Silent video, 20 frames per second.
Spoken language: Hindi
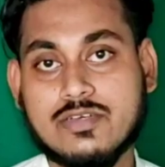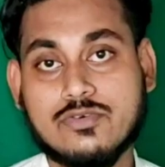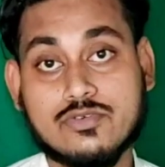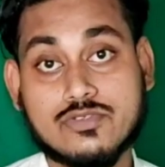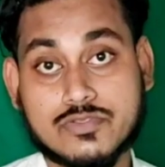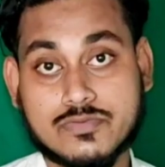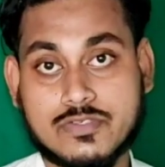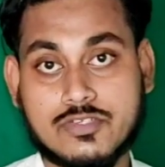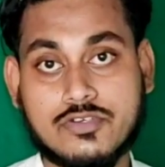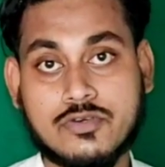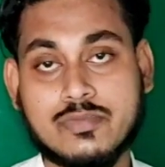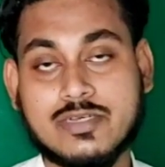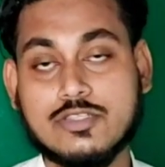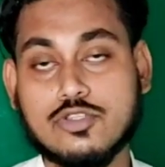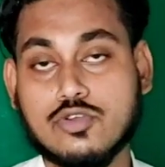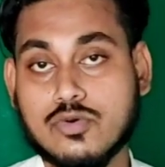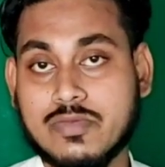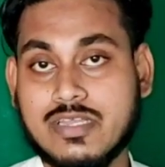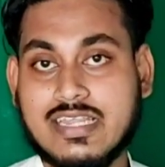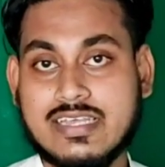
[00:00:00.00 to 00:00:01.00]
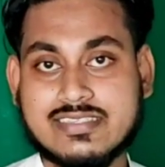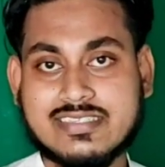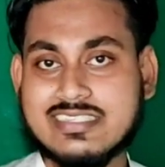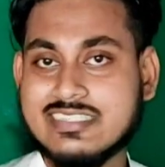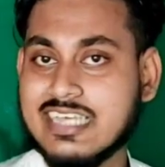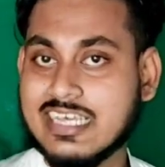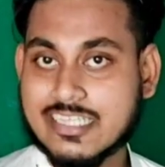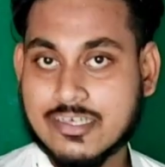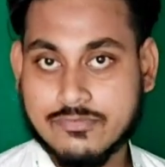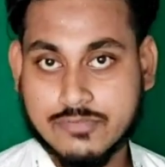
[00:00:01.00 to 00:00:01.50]
भाई उस वीडियो में दो मिलियन से
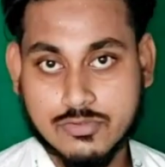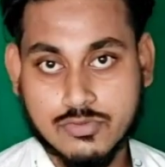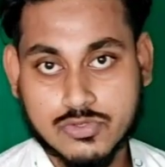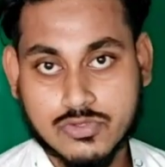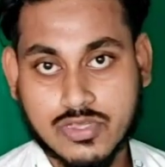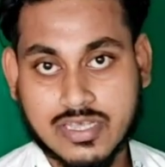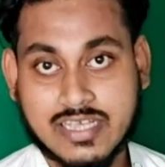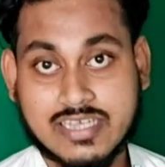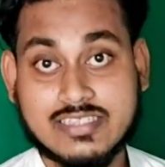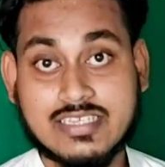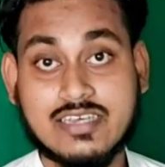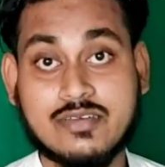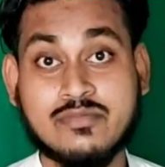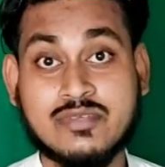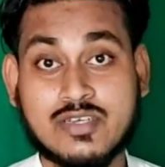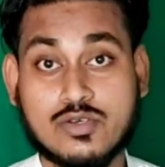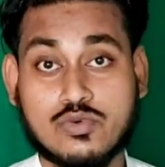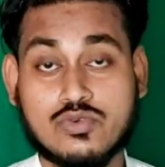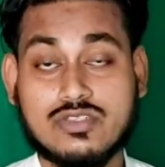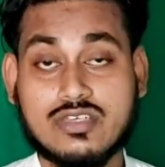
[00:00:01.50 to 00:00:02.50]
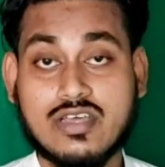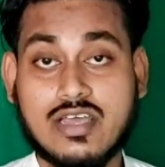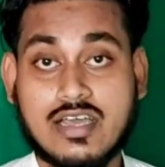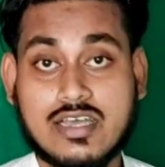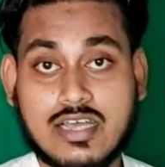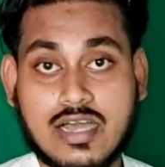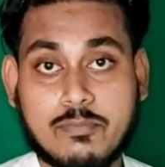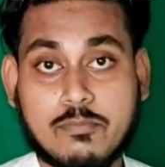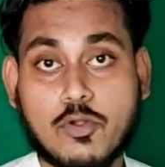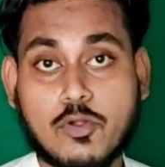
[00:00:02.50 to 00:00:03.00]
ज्यादा व्यूज हो गए थे हमने खुद
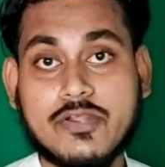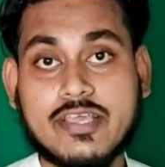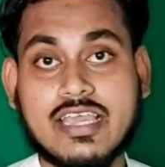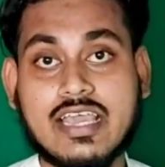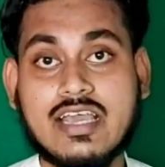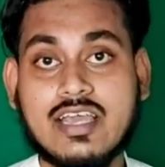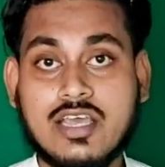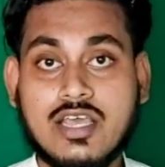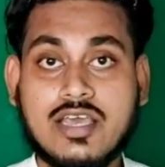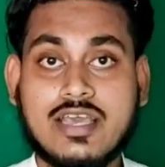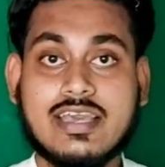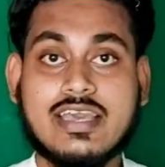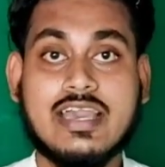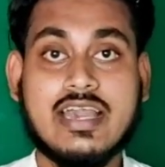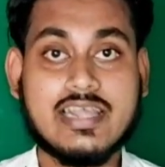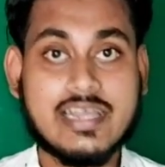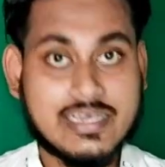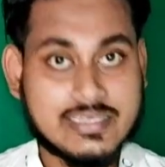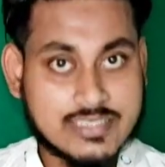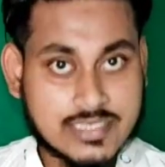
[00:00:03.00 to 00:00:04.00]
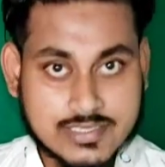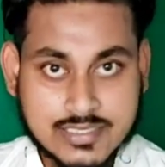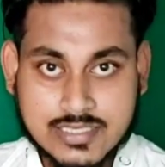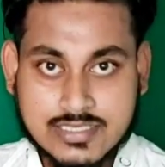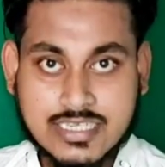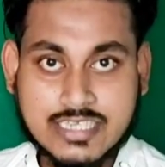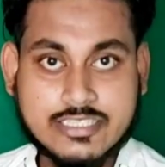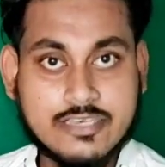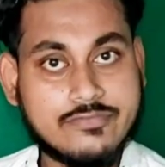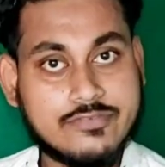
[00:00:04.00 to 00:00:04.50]
अपलोड किया ग्यारह हजार से
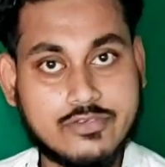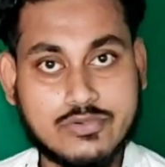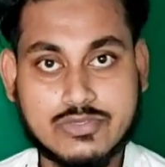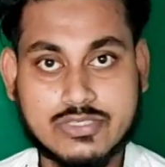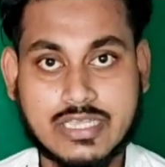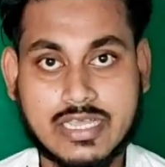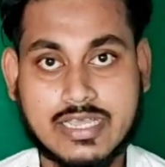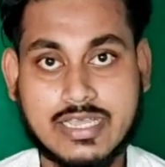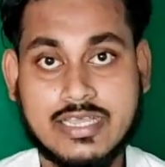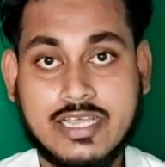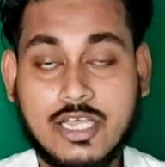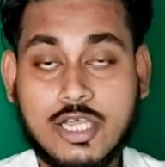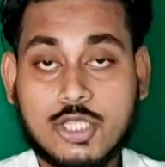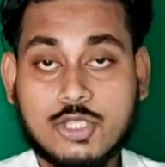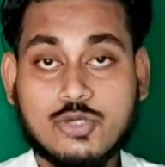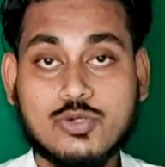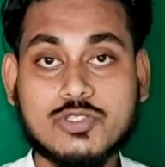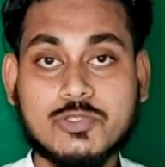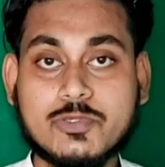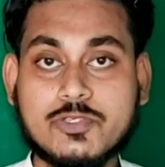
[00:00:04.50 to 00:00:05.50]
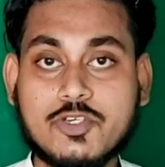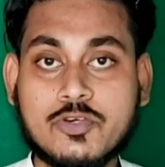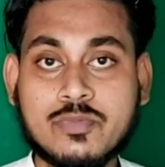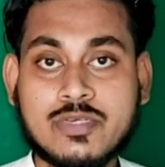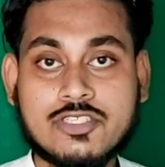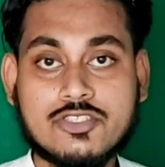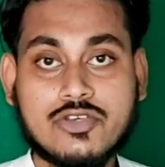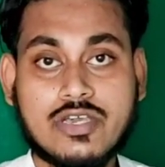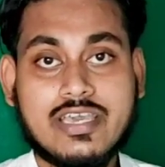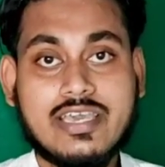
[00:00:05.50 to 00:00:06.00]
ज्यादा व्यूज आ गए तो उस वीडियो
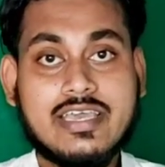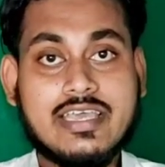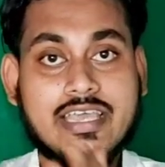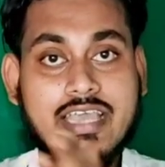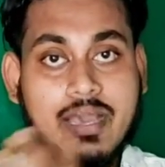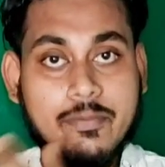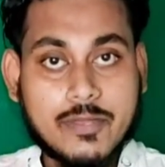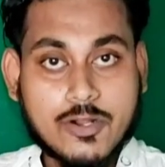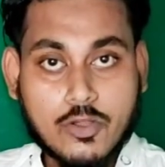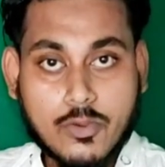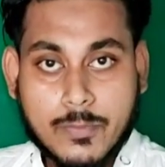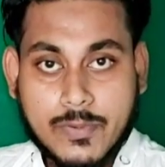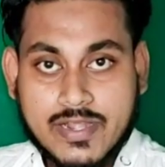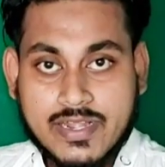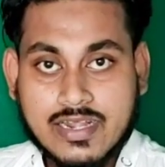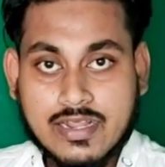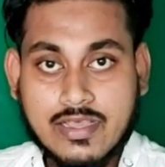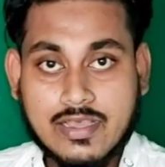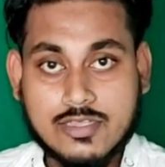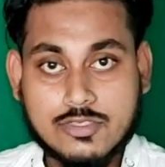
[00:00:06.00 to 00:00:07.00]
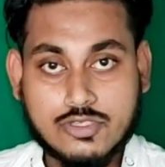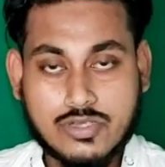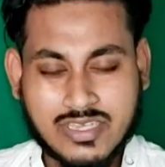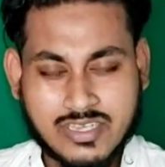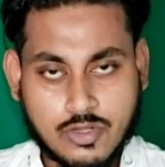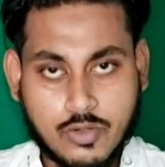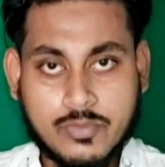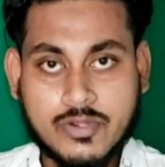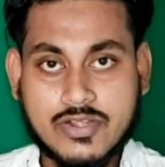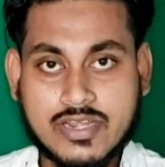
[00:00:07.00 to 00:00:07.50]
में जो है यहाँ पर जो
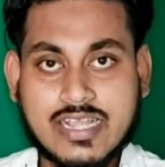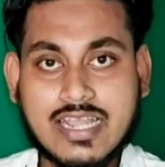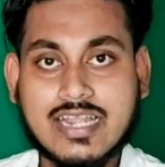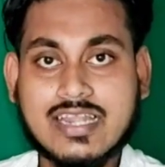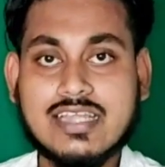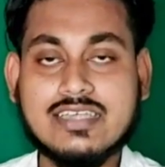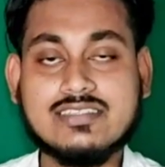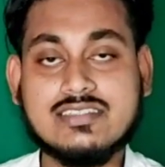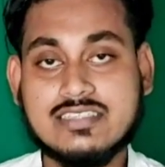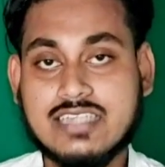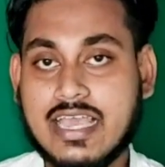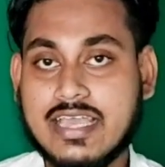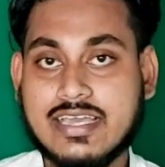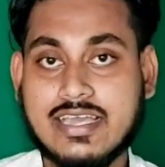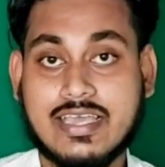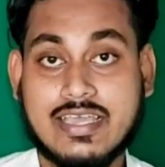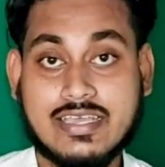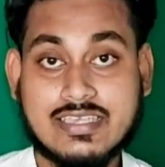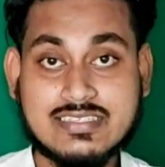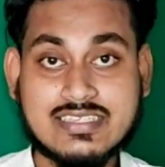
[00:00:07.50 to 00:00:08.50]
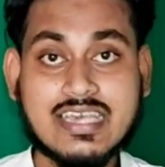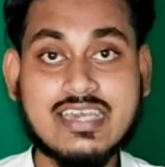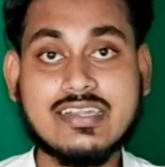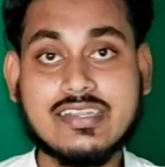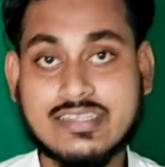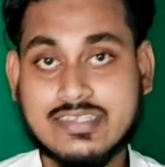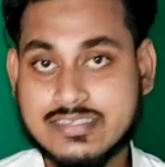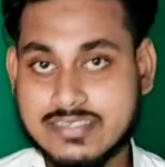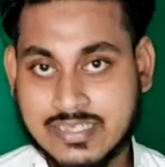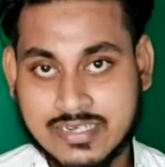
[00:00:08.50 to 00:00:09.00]
है कम्युनिटी गाइडलाइन स्ट्राइक है इसका
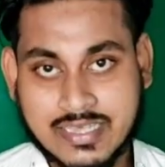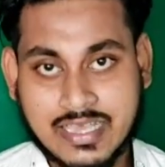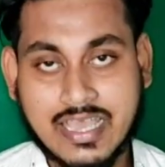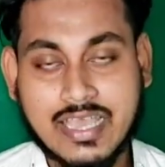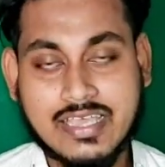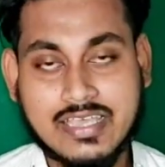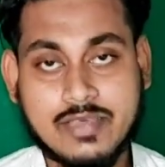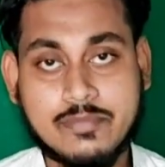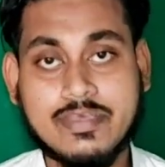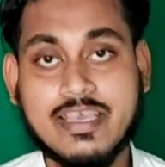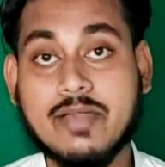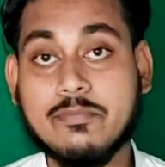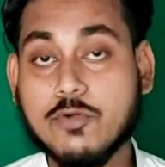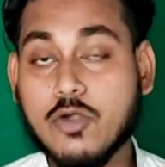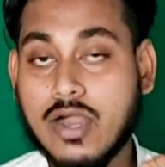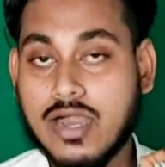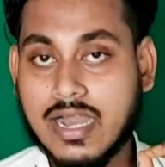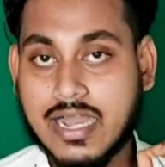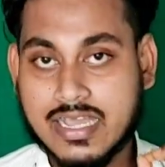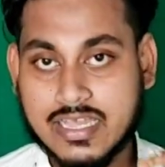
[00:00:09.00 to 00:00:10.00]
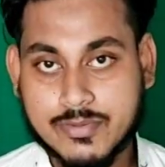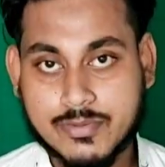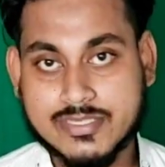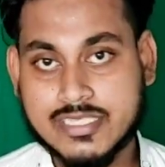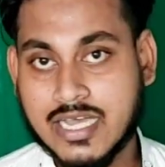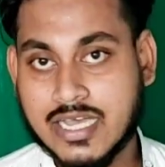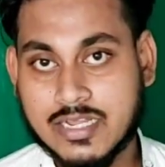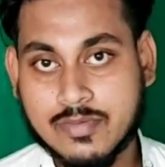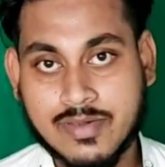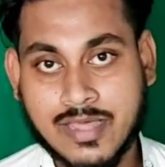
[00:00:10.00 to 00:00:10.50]
रीजन क्या है ये मैं आपको आगे
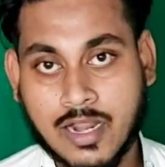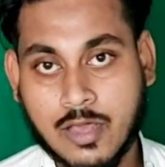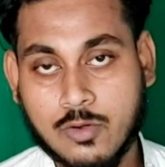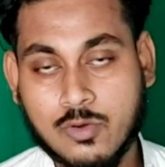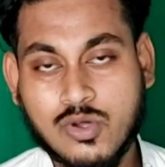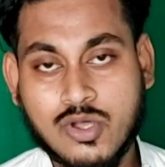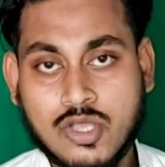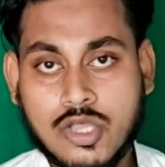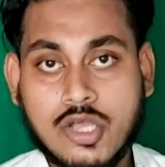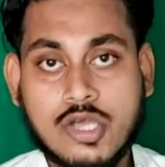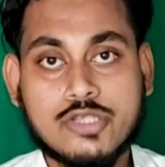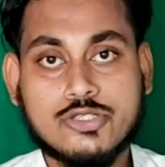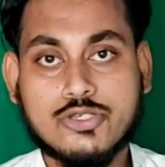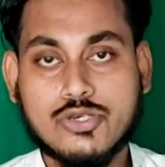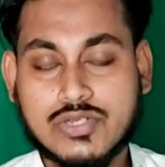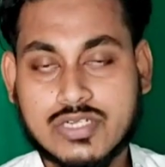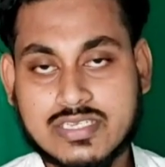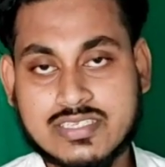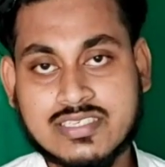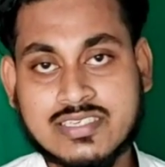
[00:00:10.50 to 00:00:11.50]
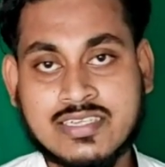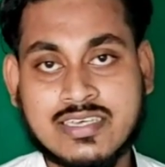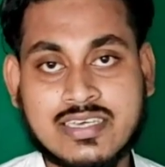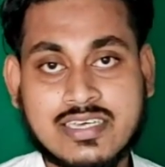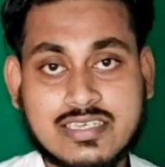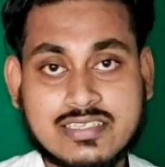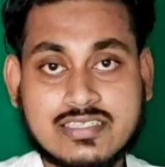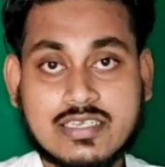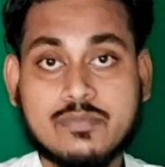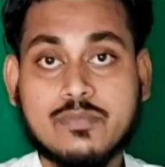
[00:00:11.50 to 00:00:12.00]
बताने वाला हूँ जो रीजन
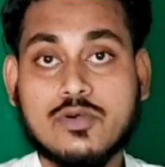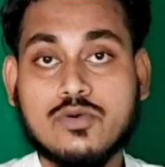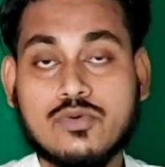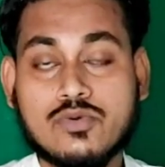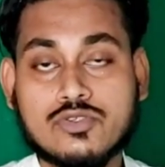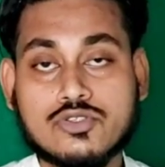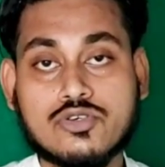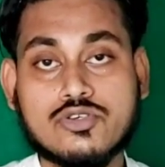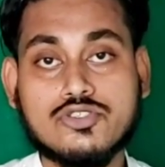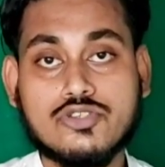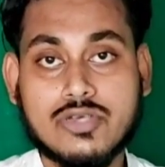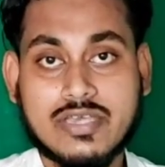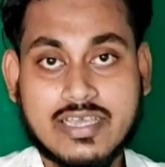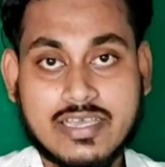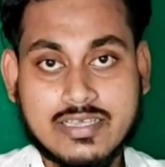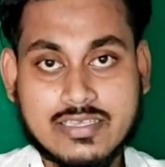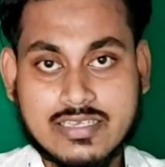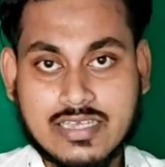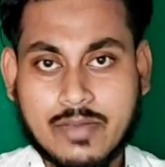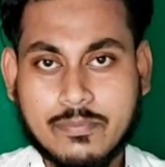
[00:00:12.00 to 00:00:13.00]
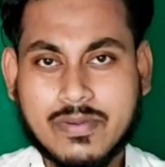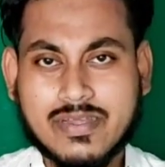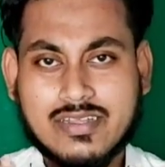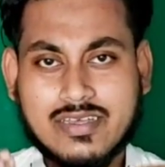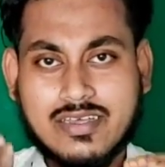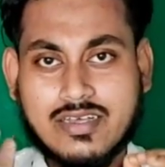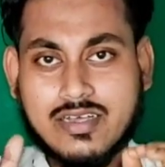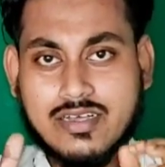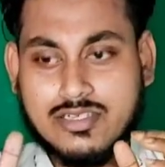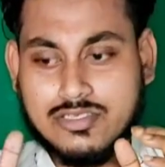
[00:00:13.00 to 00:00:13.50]
है सब उसको जो है यहाँ पर